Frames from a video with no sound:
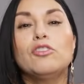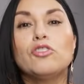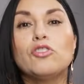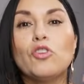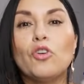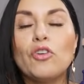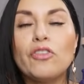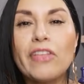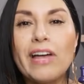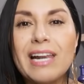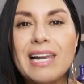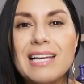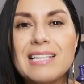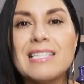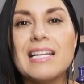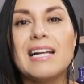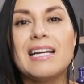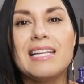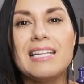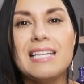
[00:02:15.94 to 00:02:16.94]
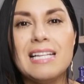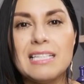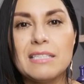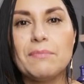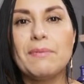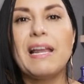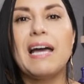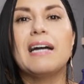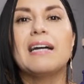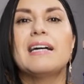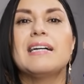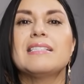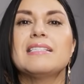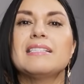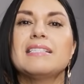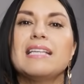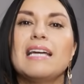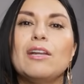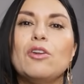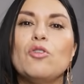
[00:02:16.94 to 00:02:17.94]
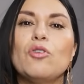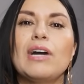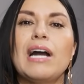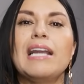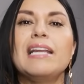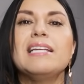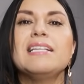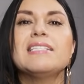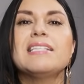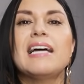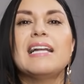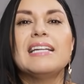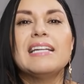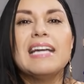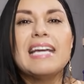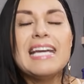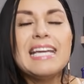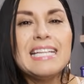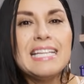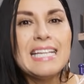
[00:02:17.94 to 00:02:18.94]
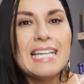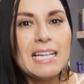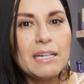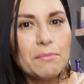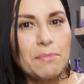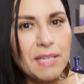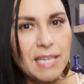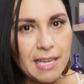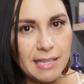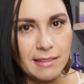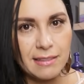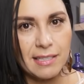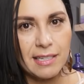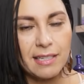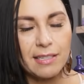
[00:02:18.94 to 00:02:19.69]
Todas las harinas blancas se localizan en el vientre,